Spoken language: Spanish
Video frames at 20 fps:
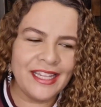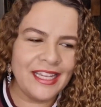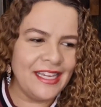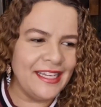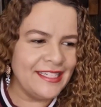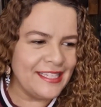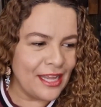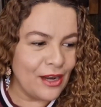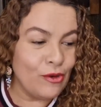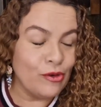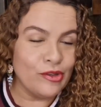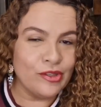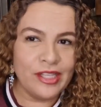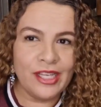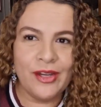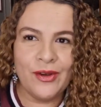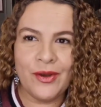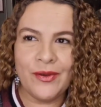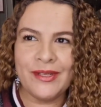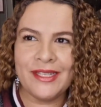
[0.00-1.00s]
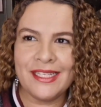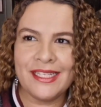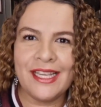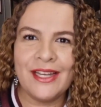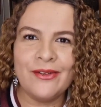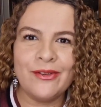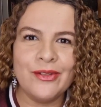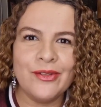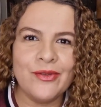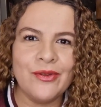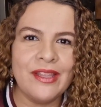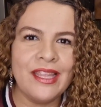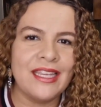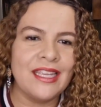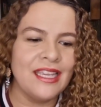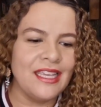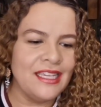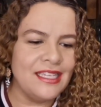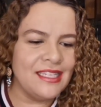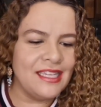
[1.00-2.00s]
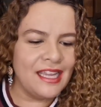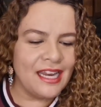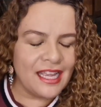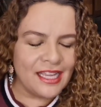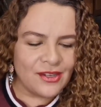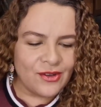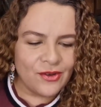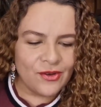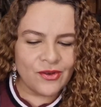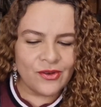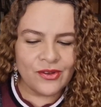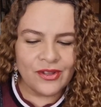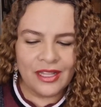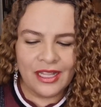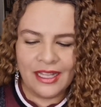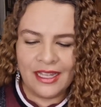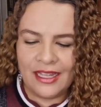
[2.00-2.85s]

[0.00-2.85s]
Y se los digo a veces en consulta, ¿qué quisiera yo